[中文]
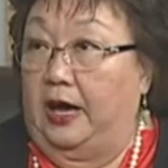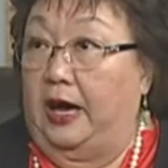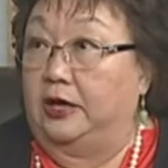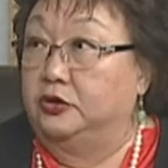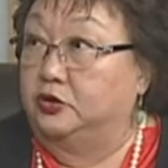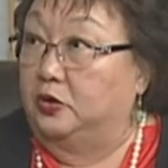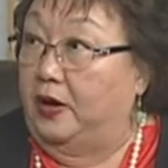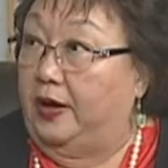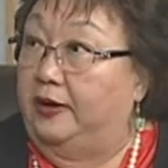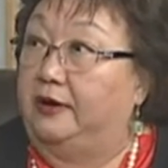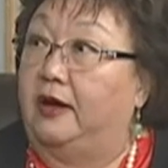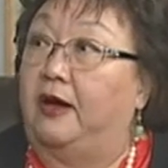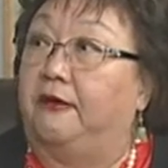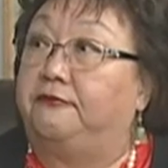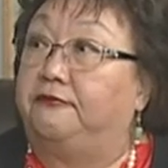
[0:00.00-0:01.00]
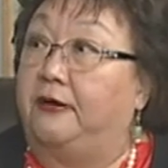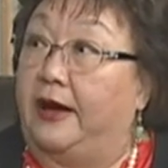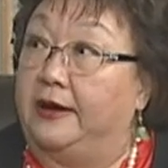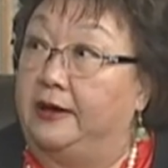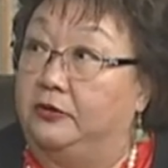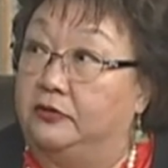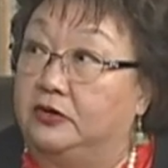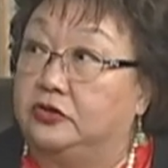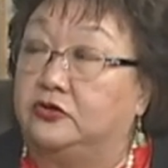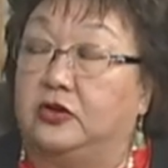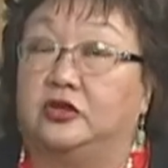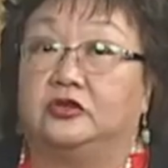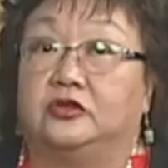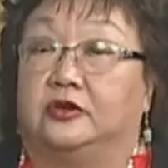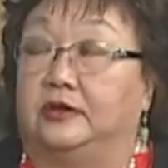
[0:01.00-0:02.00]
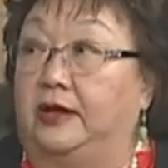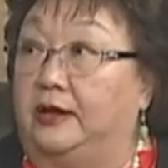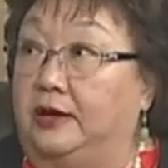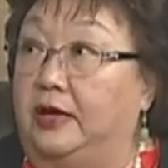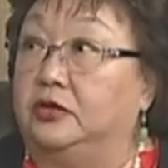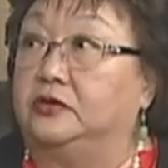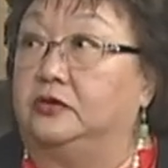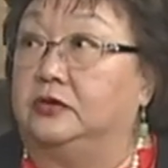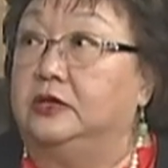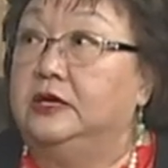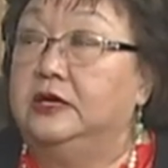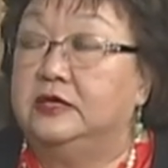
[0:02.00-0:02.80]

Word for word: 安全啊 fire restriction 啊那种，